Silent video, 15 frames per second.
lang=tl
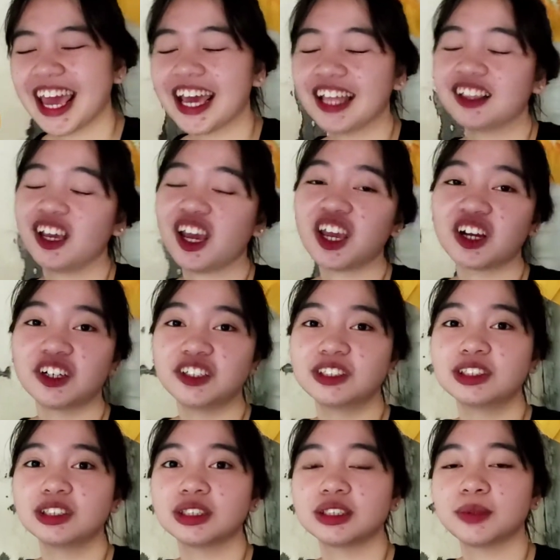And, ayun,
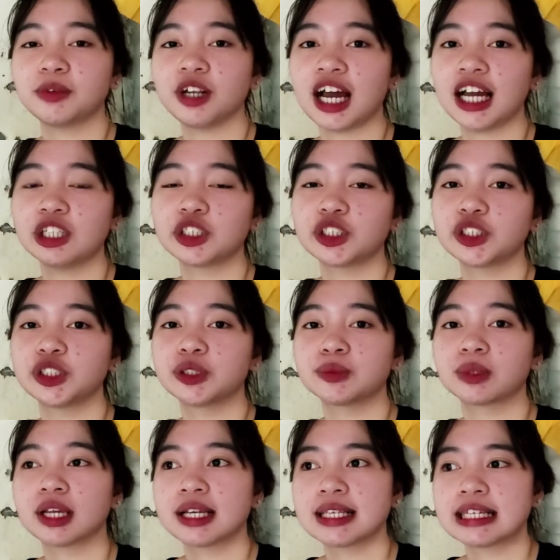simula
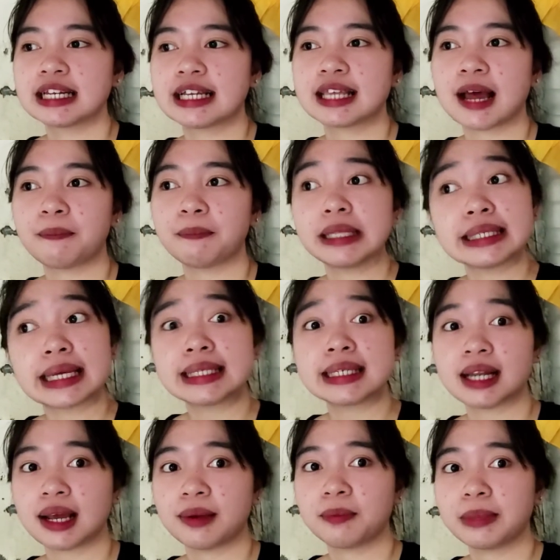nun, sinasama, minsan,
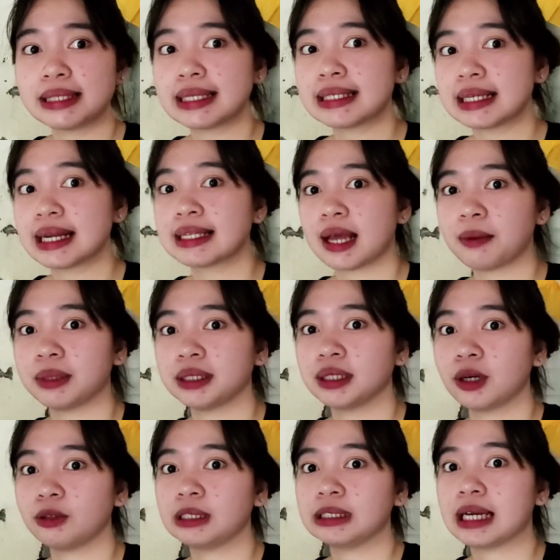sina, minsan sinasama
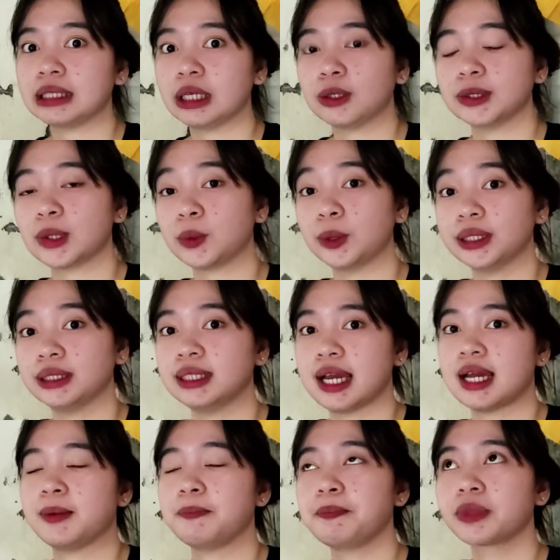din ako ng tatay ko sa work
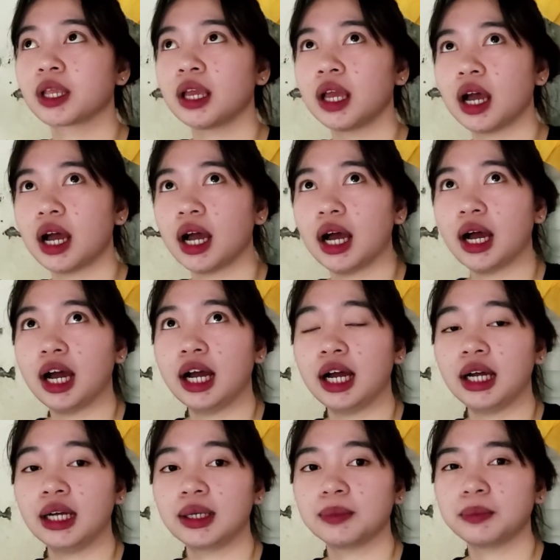niya.
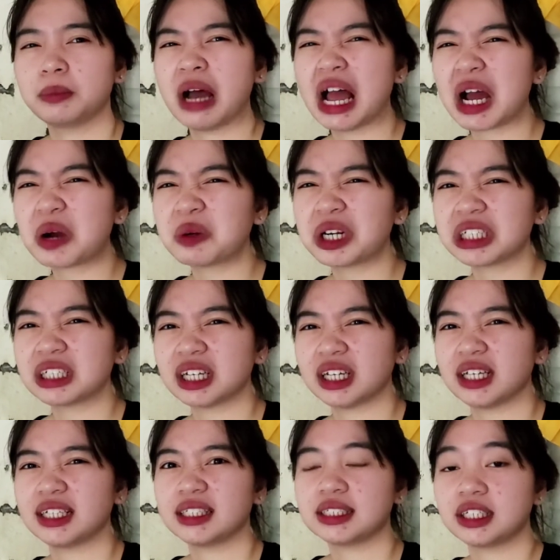Uh, mga work niya
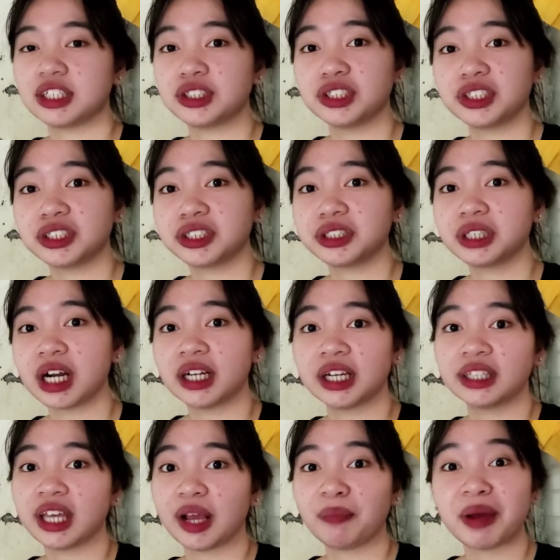is engineer,
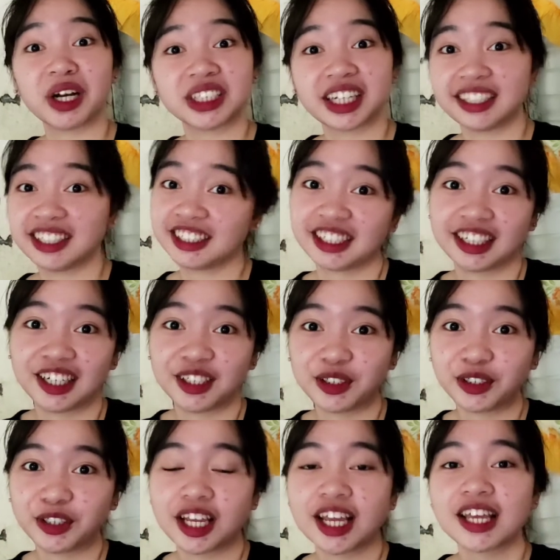architect, pero siya hindi siya
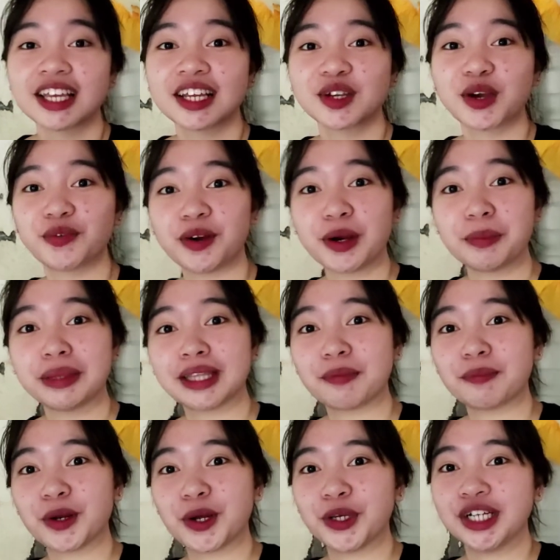ganon. Government
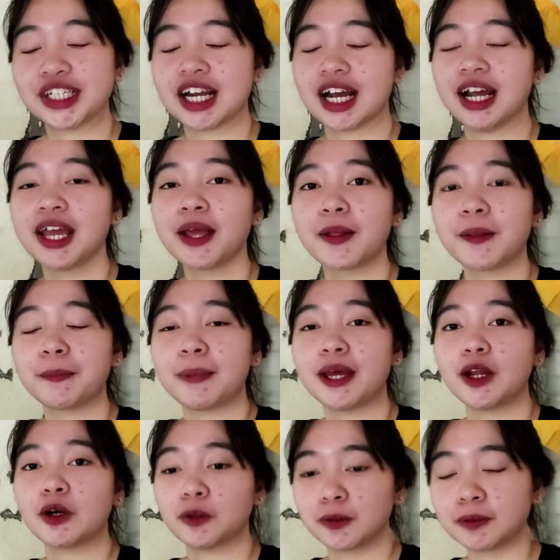employee siya.
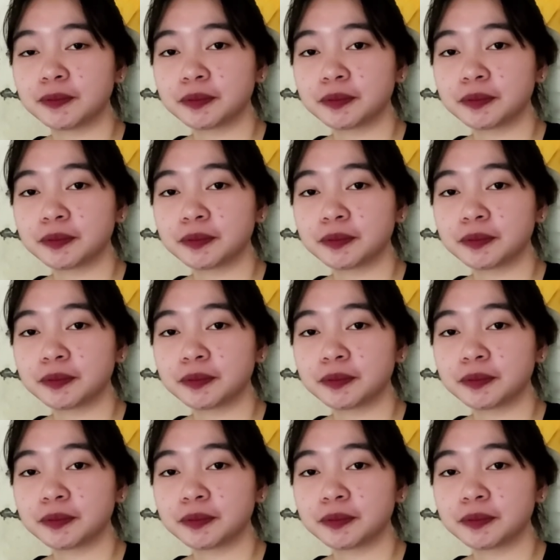Pero,